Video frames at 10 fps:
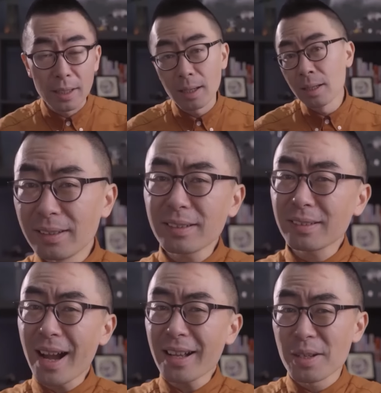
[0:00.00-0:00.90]
接了。那
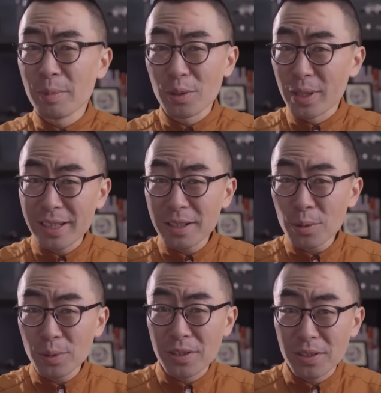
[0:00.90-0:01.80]
它怎么就能轻
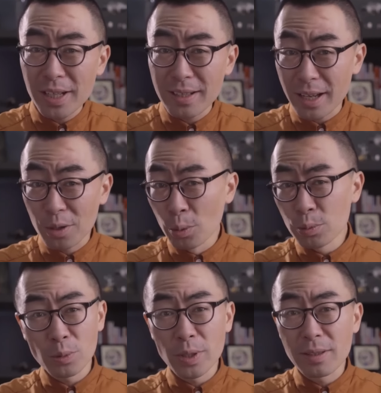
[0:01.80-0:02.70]
松地实现在空
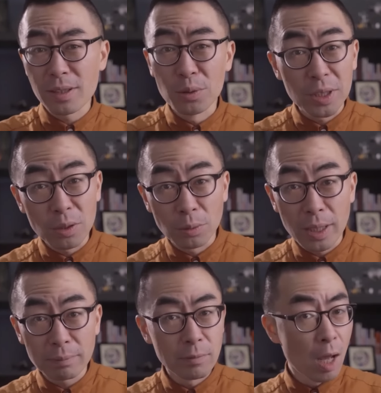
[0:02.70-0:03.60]
中的自由移动呢？